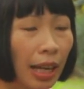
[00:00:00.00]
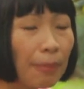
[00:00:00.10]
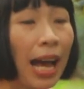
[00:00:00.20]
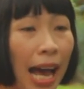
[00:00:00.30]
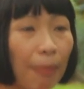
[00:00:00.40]

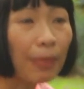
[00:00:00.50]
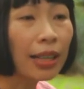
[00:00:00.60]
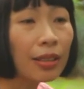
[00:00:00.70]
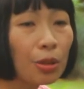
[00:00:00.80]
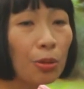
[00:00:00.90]
คำถาม
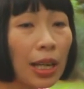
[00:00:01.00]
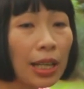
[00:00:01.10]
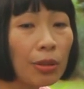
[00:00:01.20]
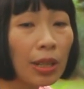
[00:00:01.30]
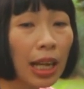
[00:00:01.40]
มั้งช่วย
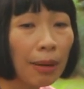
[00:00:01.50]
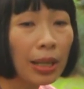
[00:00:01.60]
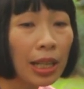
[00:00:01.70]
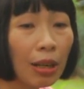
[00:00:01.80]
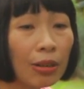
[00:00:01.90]
ช่วย
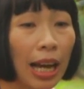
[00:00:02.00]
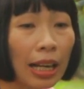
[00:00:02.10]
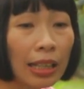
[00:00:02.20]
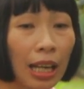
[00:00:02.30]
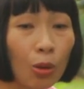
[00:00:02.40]
ทำให้เราอยา
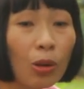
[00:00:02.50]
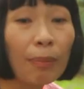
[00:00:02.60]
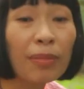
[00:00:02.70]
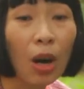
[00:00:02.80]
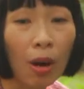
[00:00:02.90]
กอยากรู้
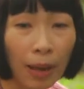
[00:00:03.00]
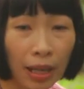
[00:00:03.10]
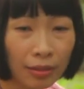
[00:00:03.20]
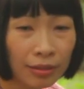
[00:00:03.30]
คำตอบอะ